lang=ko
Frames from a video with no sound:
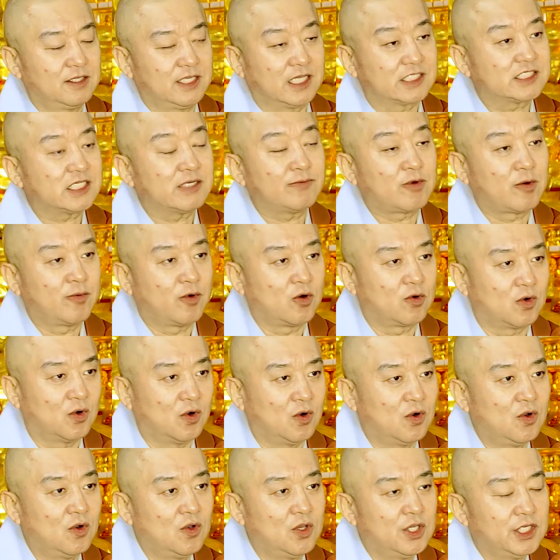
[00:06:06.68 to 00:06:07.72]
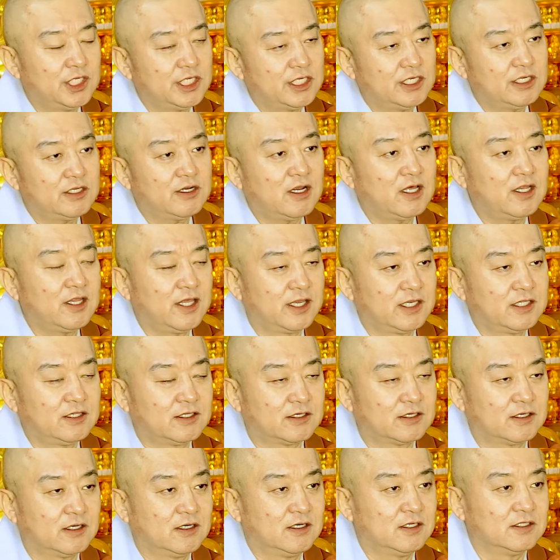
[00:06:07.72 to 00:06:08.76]
얕잡아보고 이러한
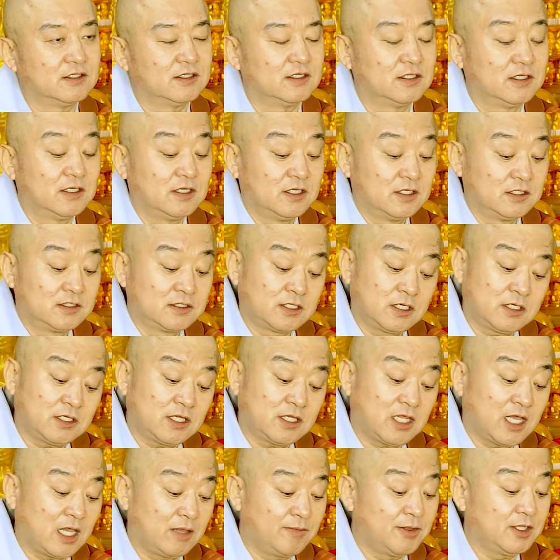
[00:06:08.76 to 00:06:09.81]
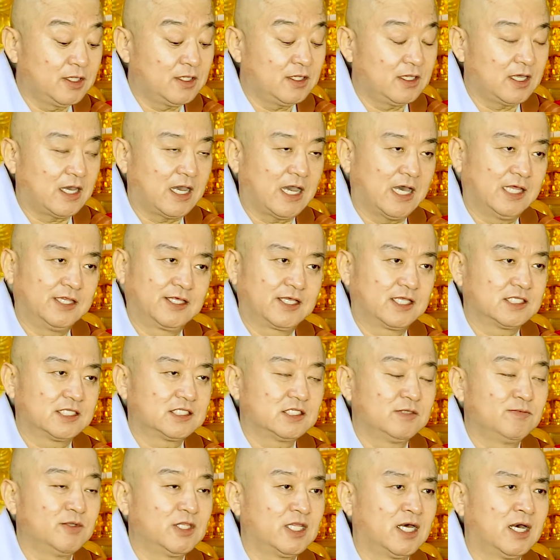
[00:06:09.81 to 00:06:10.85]
행위들은 절대 하면 안
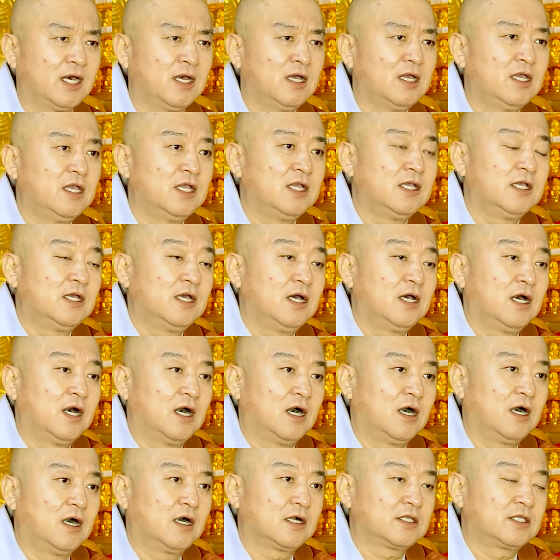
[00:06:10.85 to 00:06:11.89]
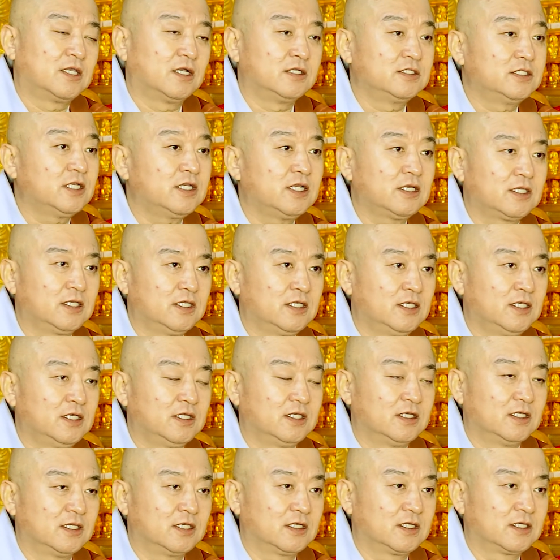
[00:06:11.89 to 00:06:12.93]
되겠습니다. 아,
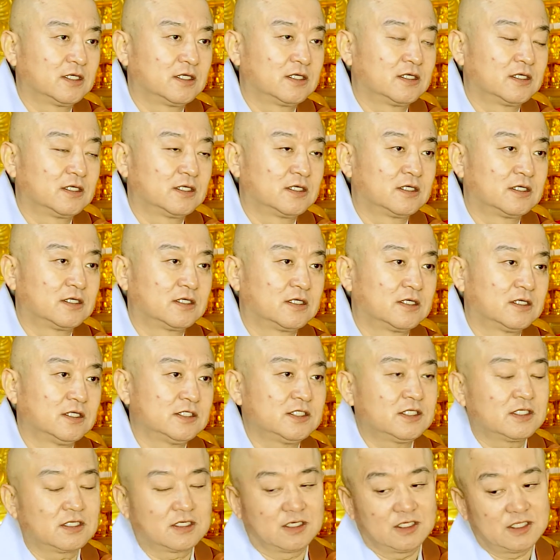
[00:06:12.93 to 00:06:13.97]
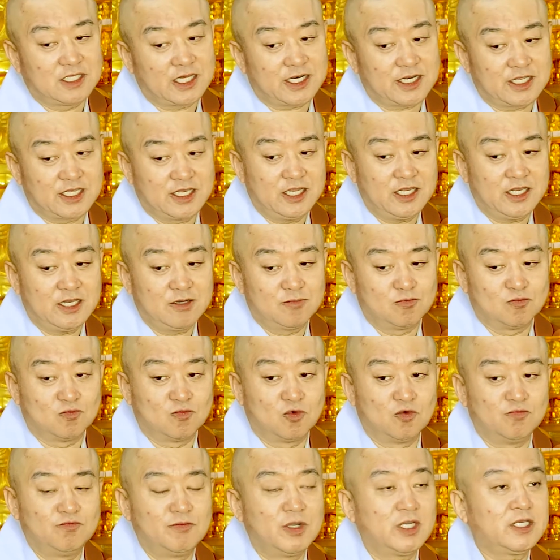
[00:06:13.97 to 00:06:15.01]
경제력이 그, 그 나라의
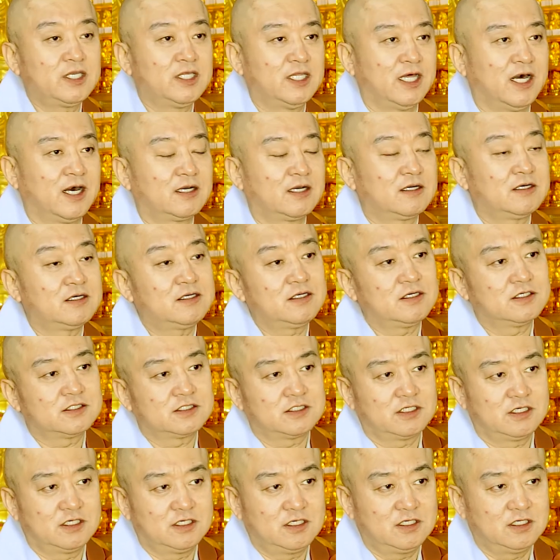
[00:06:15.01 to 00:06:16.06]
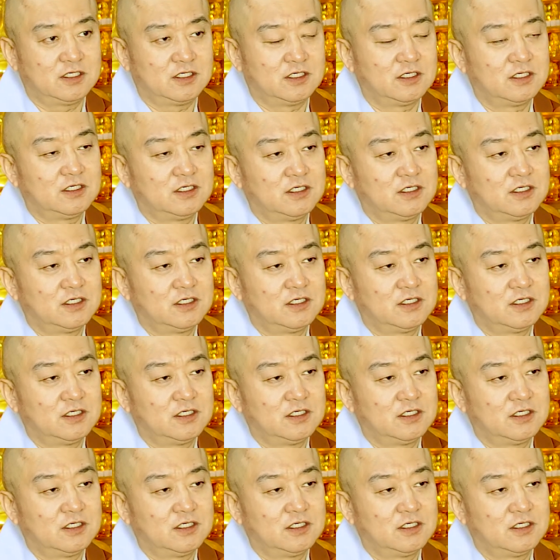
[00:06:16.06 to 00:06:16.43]
문명이나 그런 것을